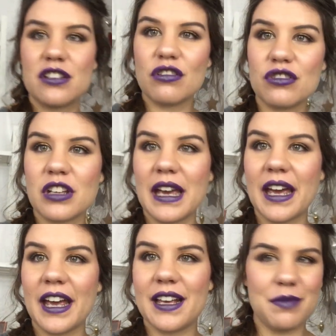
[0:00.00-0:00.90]
estos
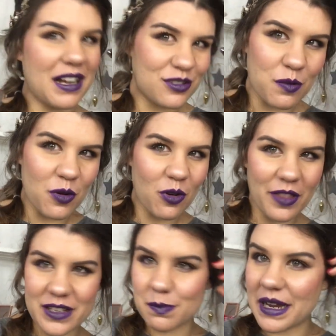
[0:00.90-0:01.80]
que vas un poco
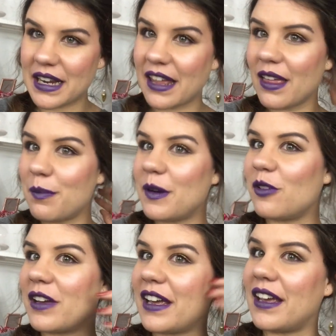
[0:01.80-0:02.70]
despeinada,
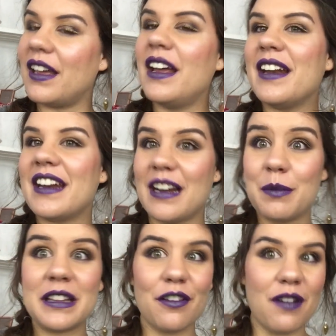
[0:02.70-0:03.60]
pero que
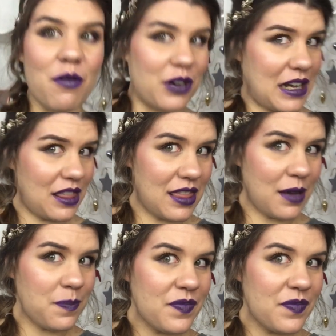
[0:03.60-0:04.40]
realmente favorece.